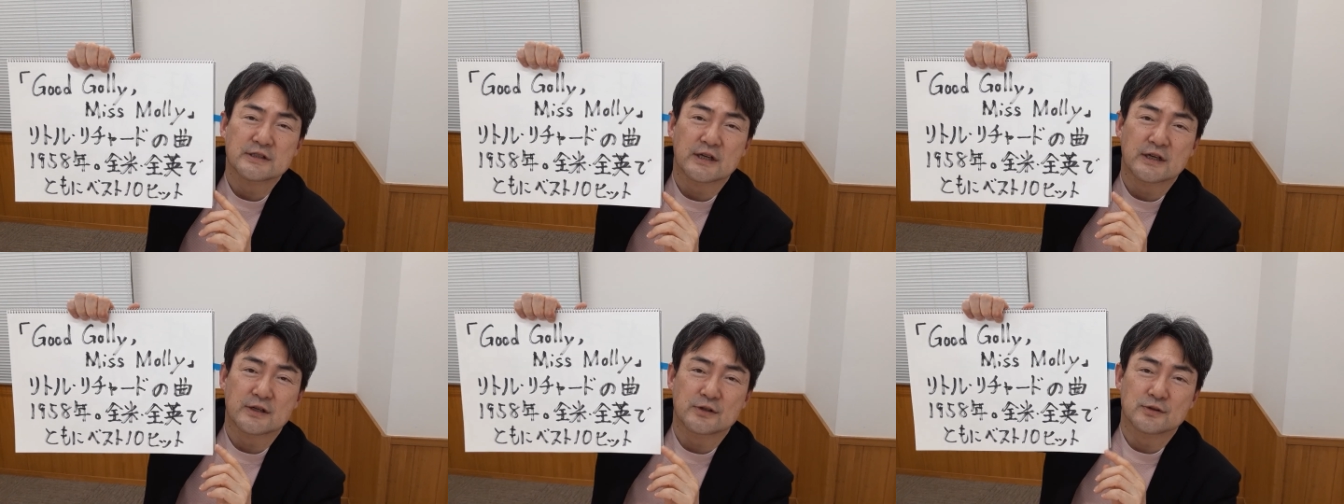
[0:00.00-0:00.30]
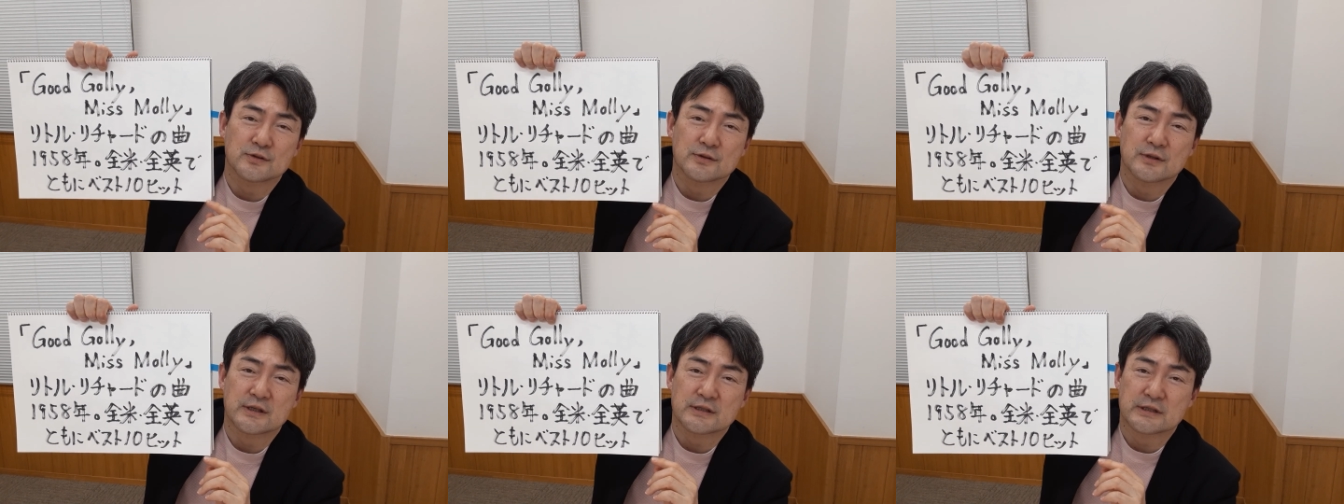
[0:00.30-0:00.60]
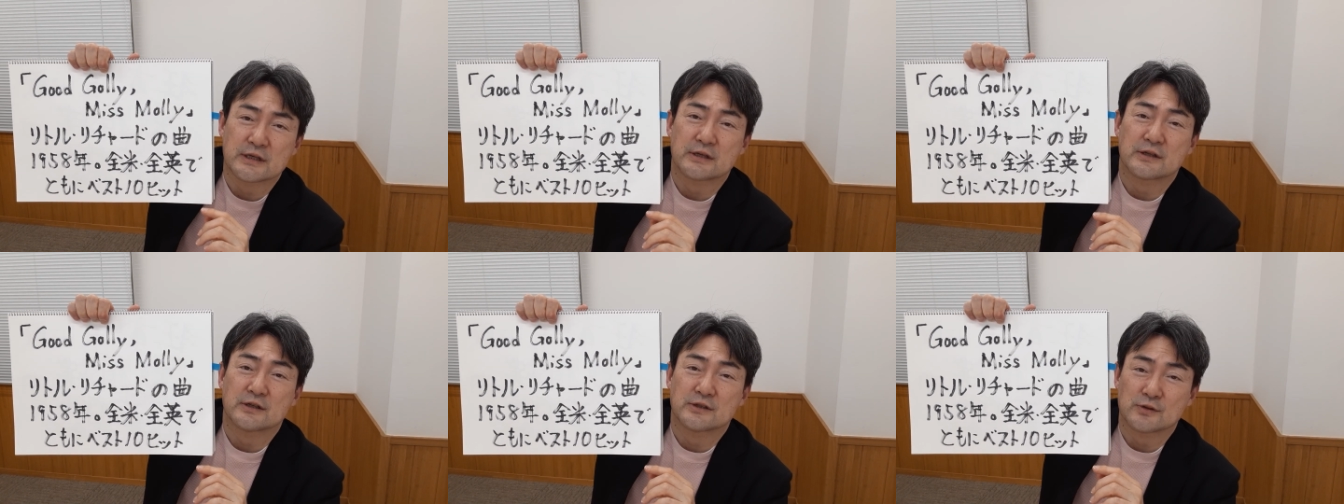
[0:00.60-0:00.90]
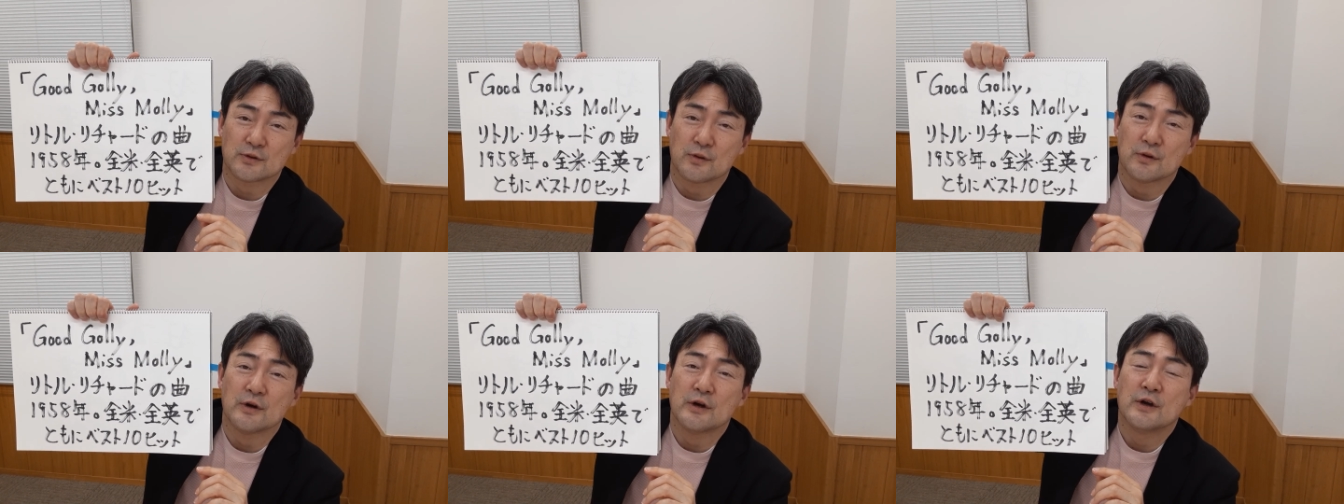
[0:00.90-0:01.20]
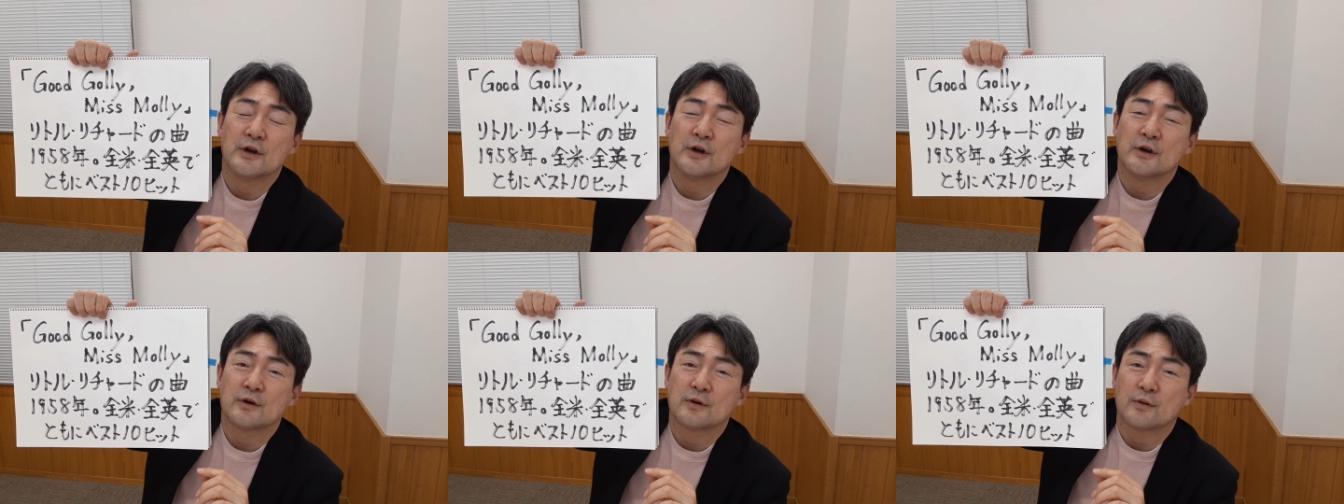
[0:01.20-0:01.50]
歳か18歳でしょう
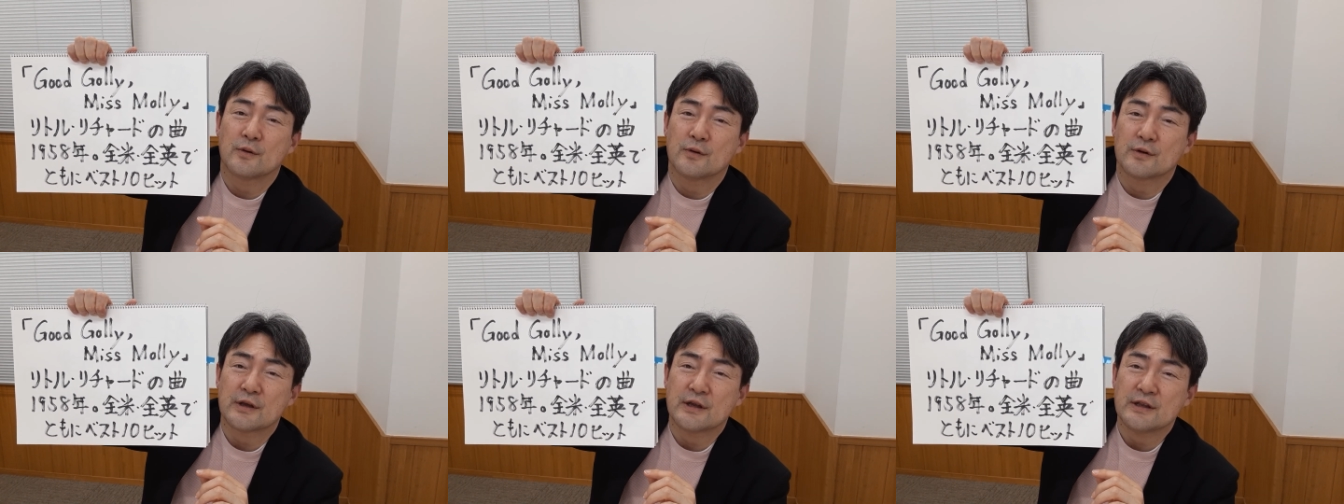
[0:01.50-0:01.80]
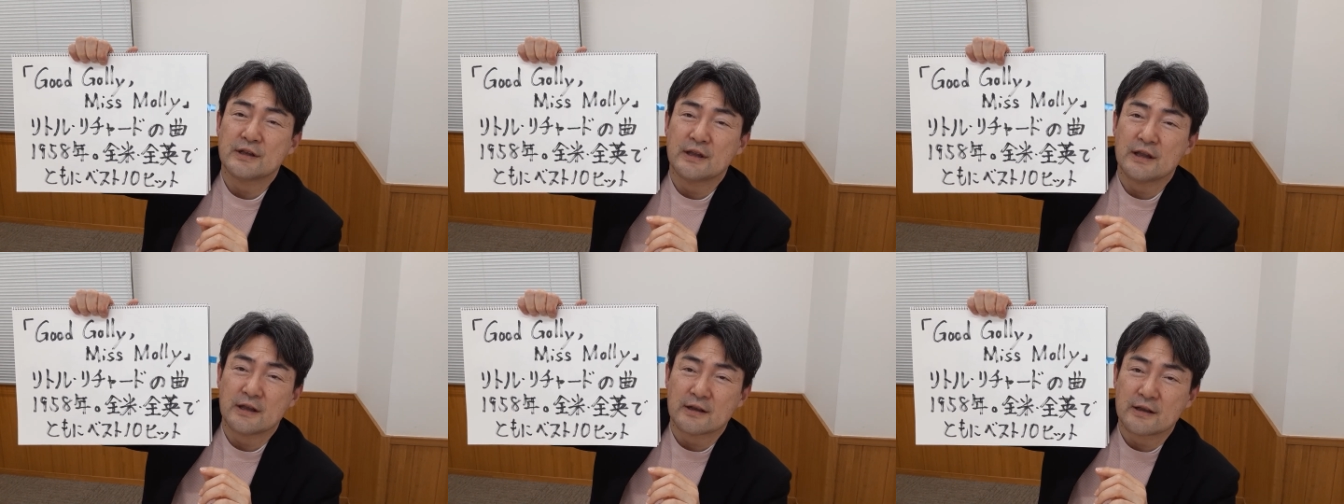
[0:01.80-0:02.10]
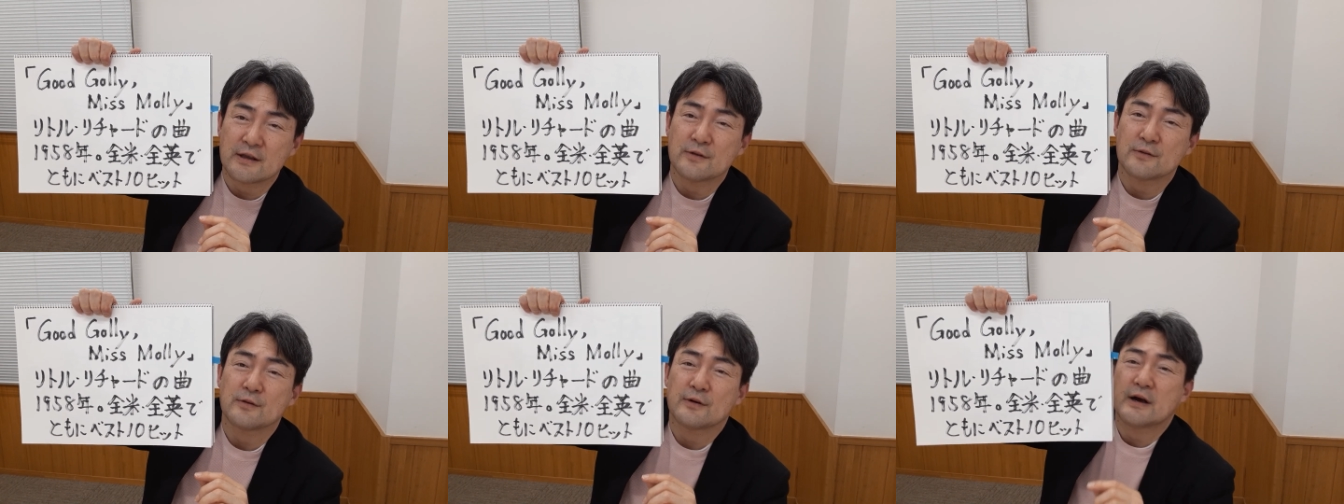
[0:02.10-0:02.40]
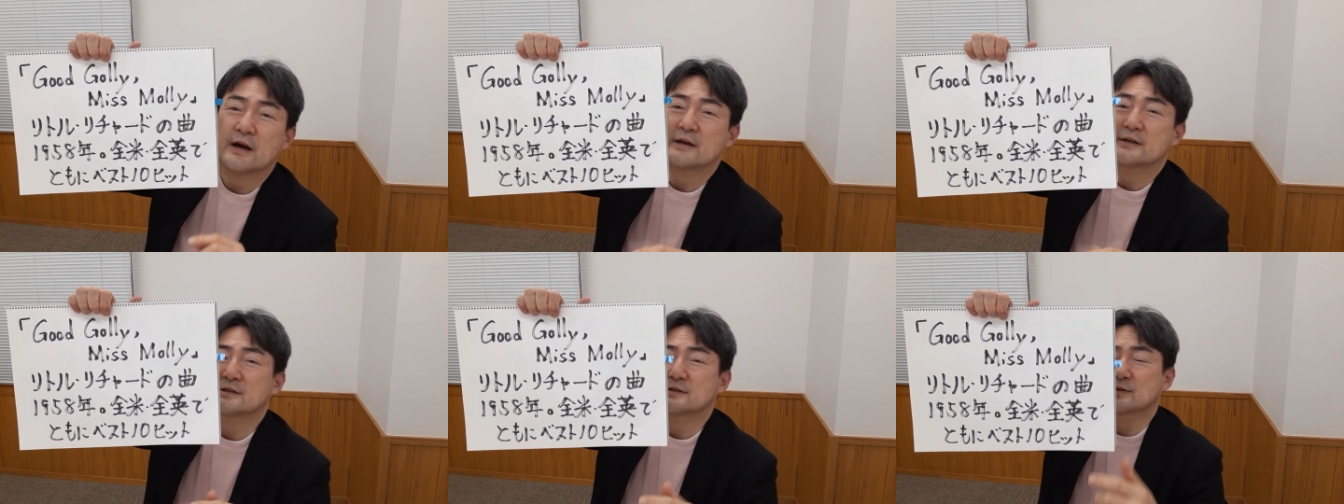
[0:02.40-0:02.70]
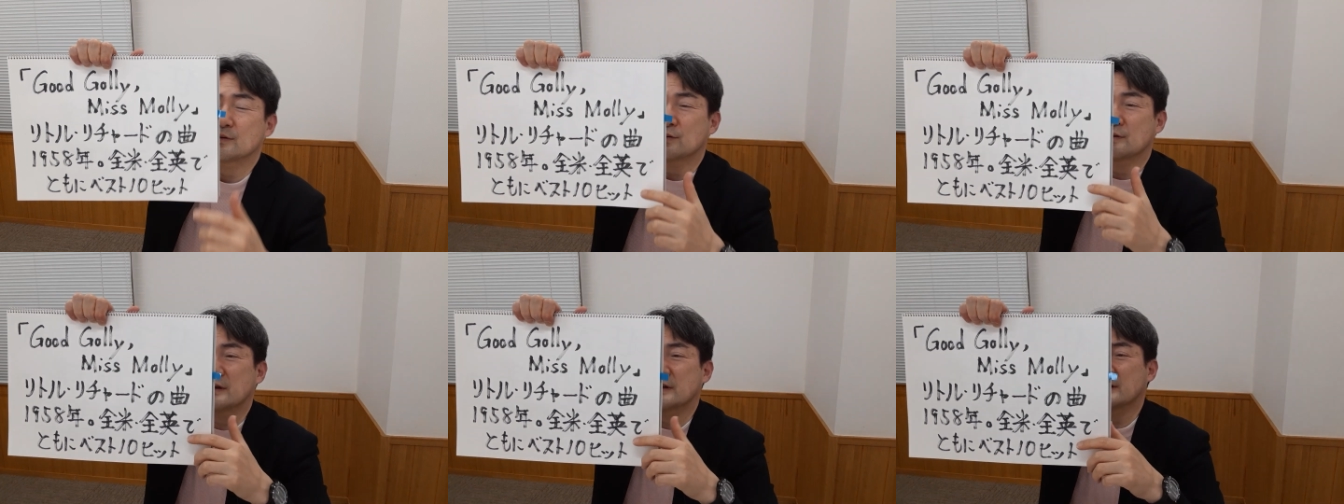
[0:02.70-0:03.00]
これだけの
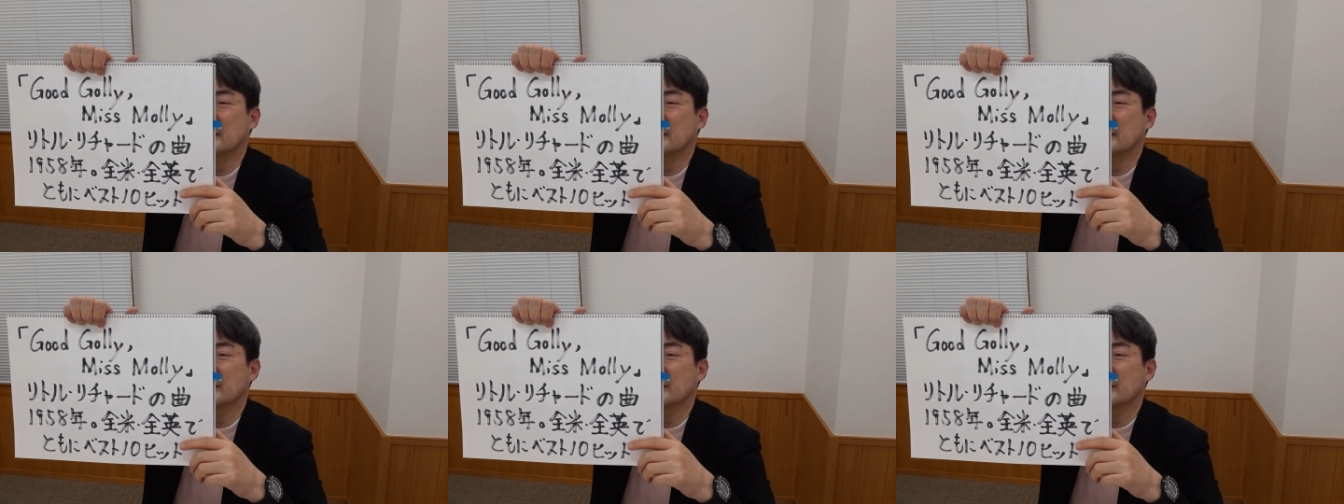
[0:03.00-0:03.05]
アクトが